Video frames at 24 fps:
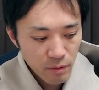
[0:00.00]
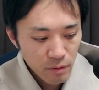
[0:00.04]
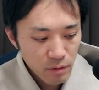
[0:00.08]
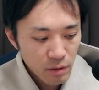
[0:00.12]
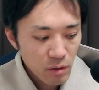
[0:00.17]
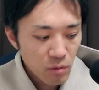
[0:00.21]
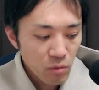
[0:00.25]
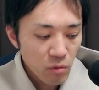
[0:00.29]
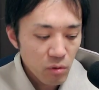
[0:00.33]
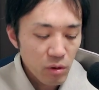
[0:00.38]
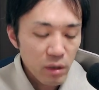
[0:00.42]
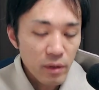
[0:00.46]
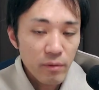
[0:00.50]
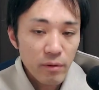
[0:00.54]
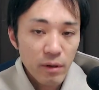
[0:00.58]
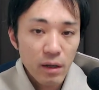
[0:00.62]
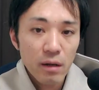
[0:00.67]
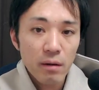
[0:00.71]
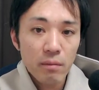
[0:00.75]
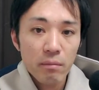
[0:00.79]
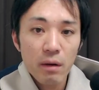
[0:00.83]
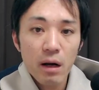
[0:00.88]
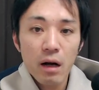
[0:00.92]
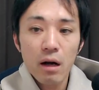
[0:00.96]
で、これ
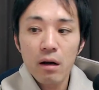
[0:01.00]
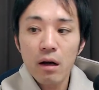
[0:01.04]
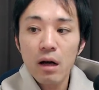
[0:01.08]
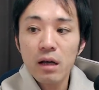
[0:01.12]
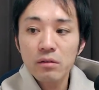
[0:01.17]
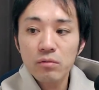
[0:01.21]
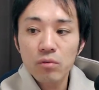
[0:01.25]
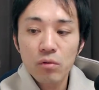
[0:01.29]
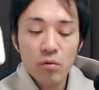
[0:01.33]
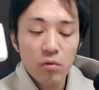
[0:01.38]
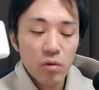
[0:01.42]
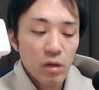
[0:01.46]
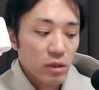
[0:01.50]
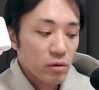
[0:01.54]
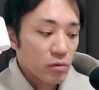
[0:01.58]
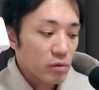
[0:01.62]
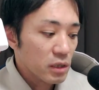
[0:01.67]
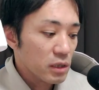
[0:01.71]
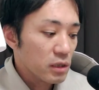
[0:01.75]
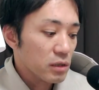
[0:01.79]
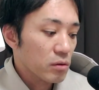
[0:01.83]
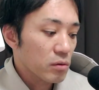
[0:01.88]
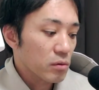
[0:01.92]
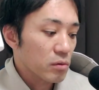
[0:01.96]
は、まあ、あとこれの
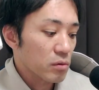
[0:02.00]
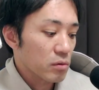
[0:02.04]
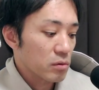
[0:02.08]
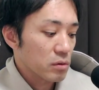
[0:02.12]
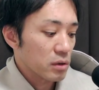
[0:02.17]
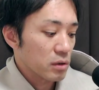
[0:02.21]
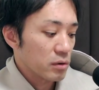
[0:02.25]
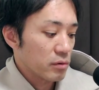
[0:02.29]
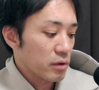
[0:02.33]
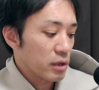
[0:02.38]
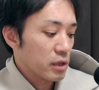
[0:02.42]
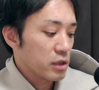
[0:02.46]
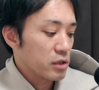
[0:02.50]
いいところっていうのは、